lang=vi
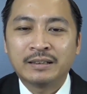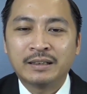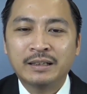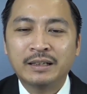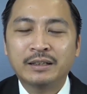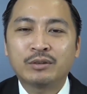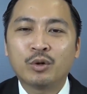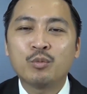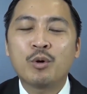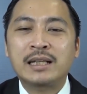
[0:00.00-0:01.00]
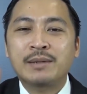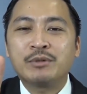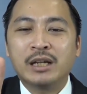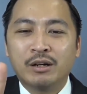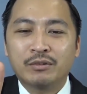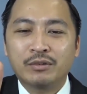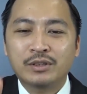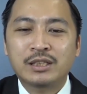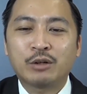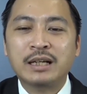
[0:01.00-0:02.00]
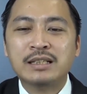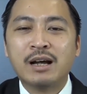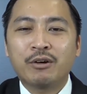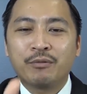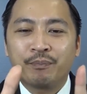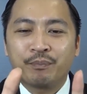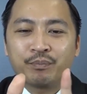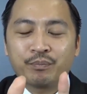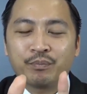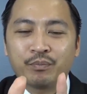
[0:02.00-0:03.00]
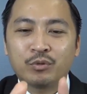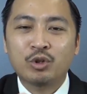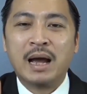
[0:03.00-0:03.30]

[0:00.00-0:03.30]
thế thì tôi mua 300 triệu 6 tháng sau tôi